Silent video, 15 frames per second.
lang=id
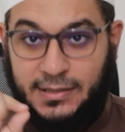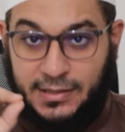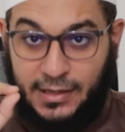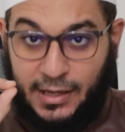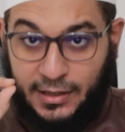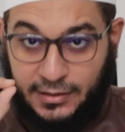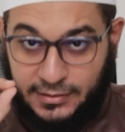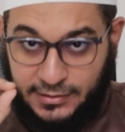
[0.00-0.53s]

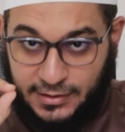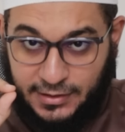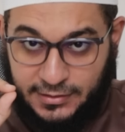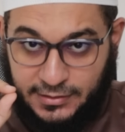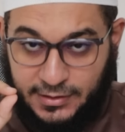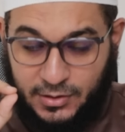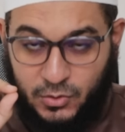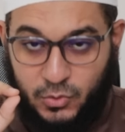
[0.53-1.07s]
yang
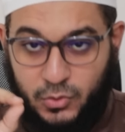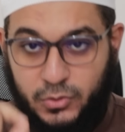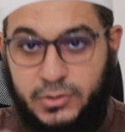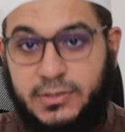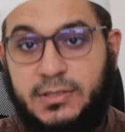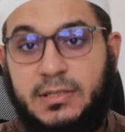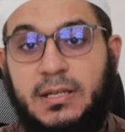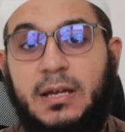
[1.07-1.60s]
akidahnya
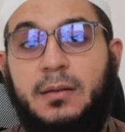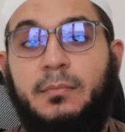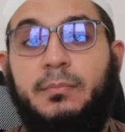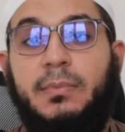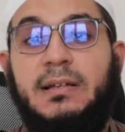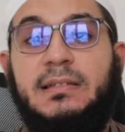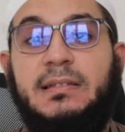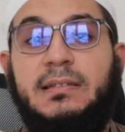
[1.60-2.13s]
lurus,
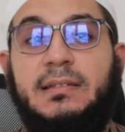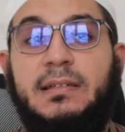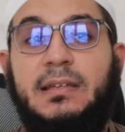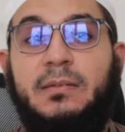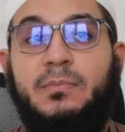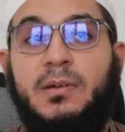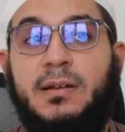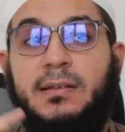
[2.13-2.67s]

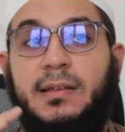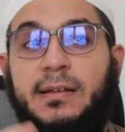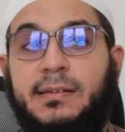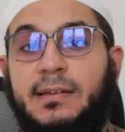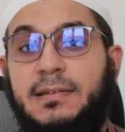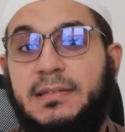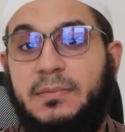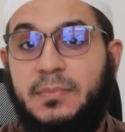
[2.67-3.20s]
pasti
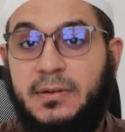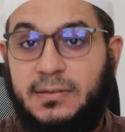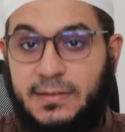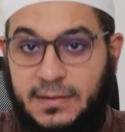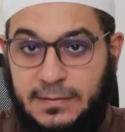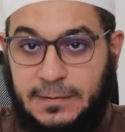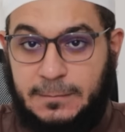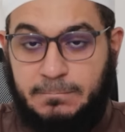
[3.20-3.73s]
bertanya
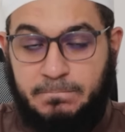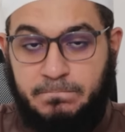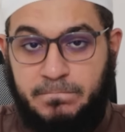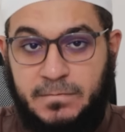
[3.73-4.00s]
seperti ini.